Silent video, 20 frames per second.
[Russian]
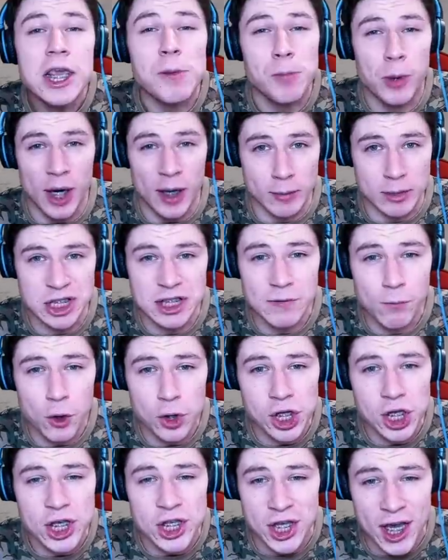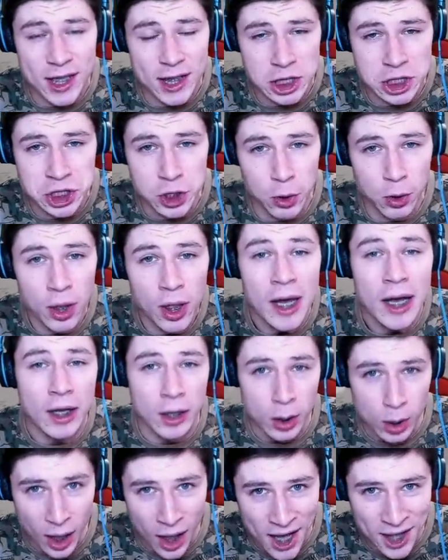прямо сегодня я нашел
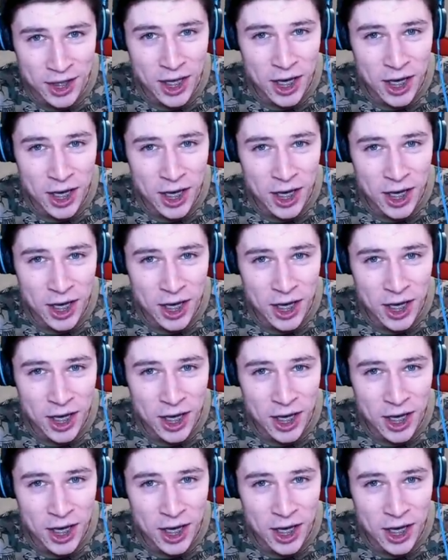клан